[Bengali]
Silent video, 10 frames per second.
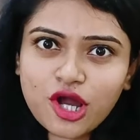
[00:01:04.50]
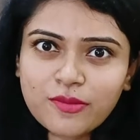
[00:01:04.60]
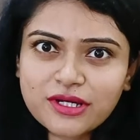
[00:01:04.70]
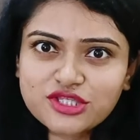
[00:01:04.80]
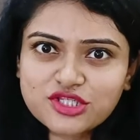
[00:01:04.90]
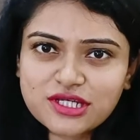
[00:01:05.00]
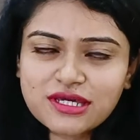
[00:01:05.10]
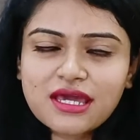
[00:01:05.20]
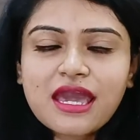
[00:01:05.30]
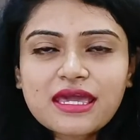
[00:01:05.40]
কমাচ্ছে
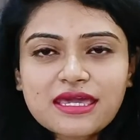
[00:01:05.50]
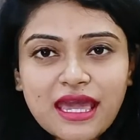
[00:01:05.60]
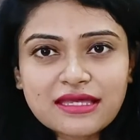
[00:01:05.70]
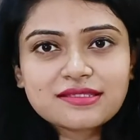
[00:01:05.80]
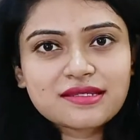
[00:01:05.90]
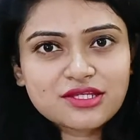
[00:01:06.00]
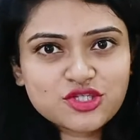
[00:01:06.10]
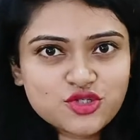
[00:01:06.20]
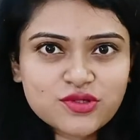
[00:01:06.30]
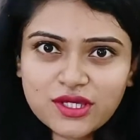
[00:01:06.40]
ক্যান্সারের
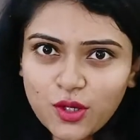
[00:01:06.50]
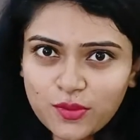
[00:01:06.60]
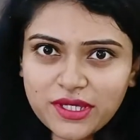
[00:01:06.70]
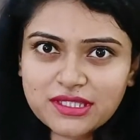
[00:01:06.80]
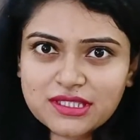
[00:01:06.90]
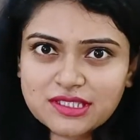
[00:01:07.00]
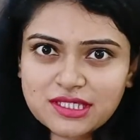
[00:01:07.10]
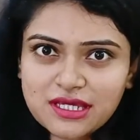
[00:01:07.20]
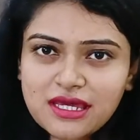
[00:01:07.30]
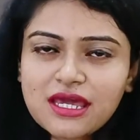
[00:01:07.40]
ঝুঁকি কমিয়ে দিচ্ছে
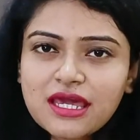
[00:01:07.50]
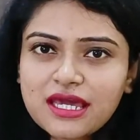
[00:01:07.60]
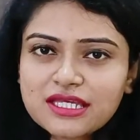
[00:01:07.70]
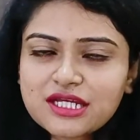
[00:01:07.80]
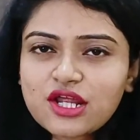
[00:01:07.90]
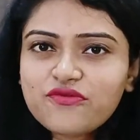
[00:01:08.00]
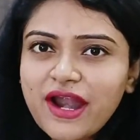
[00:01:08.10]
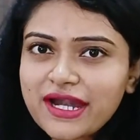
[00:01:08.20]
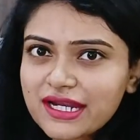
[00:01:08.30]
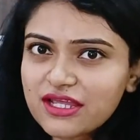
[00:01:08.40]
এছাড়াও
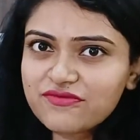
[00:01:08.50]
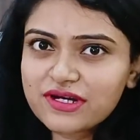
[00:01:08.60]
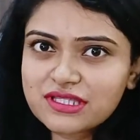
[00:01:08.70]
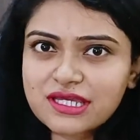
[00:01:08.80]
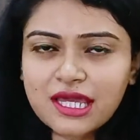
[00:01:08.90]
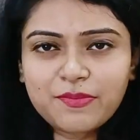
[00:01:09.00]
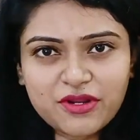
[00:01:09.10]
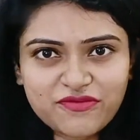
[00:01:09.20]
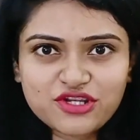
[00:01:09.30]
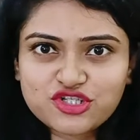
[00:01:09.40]
ফ্যাটি লিভার থেকে
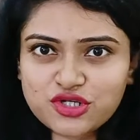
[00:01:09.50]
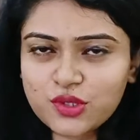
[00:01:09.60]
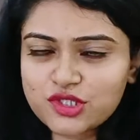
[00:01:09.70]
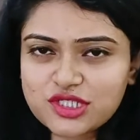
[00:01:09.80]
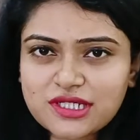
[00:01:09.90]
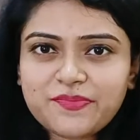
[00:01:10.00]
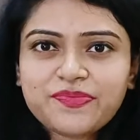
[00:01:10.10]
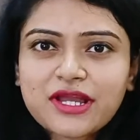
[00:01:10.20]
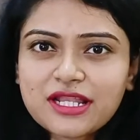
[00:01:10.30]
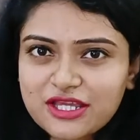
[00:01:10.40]
প্রিভেন্ট করছে
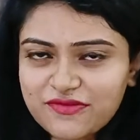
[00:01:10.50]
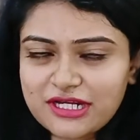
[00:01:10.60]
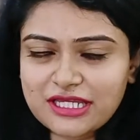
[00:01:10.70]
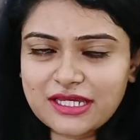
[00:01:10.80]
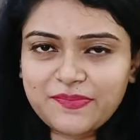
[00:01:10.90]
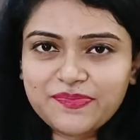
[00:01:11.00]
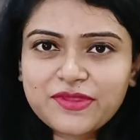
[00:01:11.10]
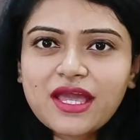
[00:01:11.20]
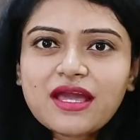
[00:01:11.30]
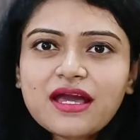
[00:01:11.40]
লিভারকে
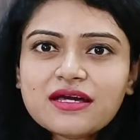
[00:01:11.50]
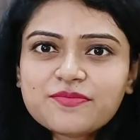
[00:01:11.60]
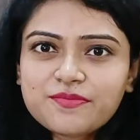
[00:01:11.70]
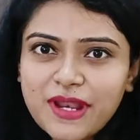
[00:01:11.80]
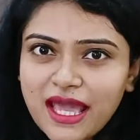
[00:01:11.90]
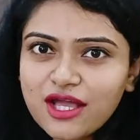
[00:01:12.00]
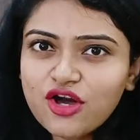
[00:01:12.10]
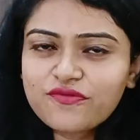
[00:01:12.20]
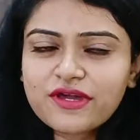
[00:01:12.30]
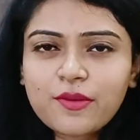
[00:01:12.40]
ব্ল্যাক
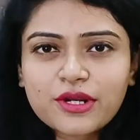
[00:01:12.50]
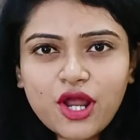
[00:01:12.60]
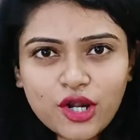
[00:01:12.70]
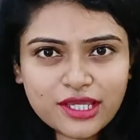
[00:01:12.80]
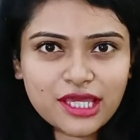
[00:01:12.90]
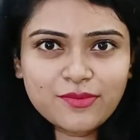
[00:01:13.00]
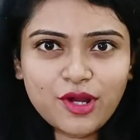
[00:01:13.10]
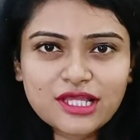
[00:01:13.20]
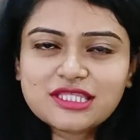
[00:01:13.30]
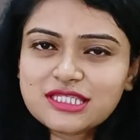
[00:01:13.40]
কফি আবার অনেকেই
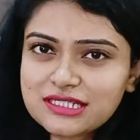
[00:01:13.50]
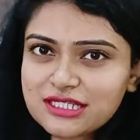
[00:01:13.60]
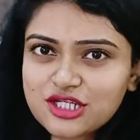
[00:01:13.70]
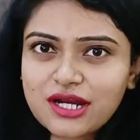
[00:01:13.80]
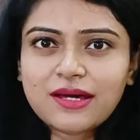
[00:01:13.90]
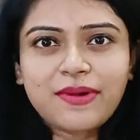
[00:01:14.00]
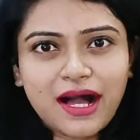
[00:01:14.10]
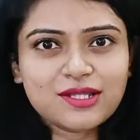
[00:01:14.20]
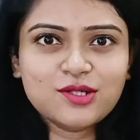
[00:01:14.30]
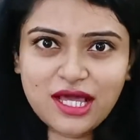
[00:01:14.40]
বলেন চিনি ছাড়া
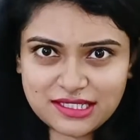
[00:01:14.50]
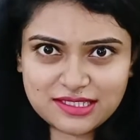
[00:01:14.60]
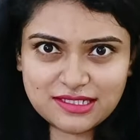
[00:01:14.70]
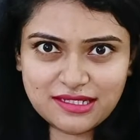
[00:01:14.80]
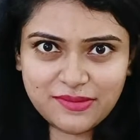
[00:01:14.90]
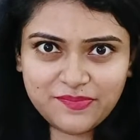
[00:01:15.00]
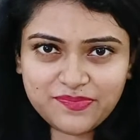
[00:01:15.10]
ভালো লাগছে না